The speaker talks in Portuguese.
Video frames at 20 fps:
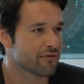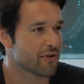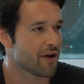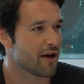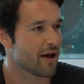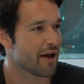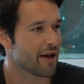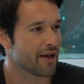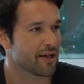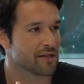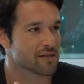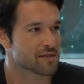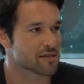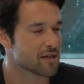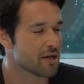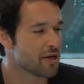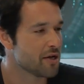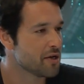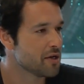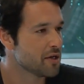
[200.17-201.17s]
faz... Adoro
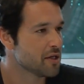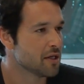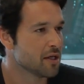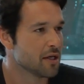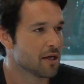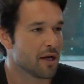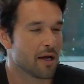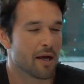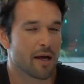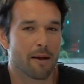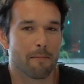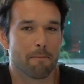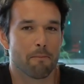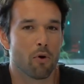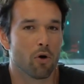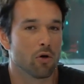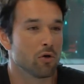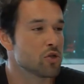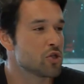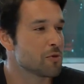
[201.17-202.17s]
granola. É,
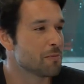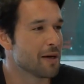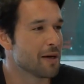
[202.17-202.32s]
bolo de